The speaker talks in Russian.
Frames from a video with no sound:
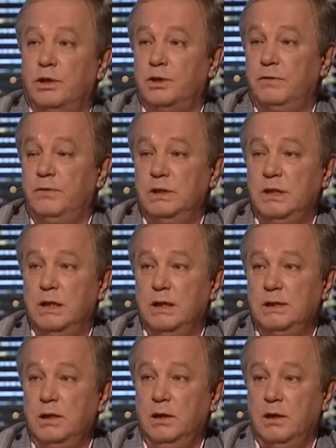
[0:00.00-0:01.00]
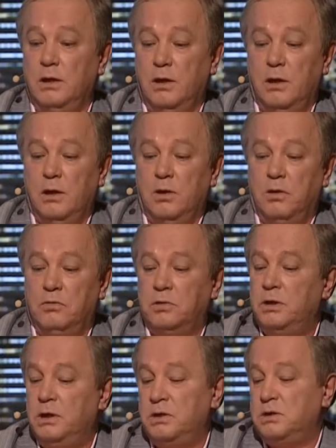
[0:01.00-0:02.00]
нашей федерацией –
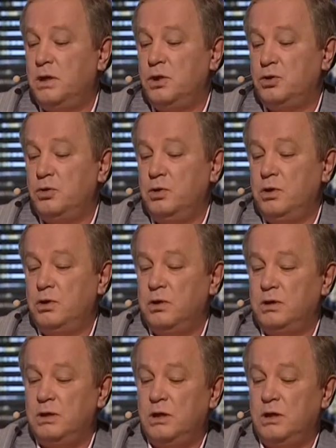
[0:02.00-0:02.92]
вот, надо сказать, что у них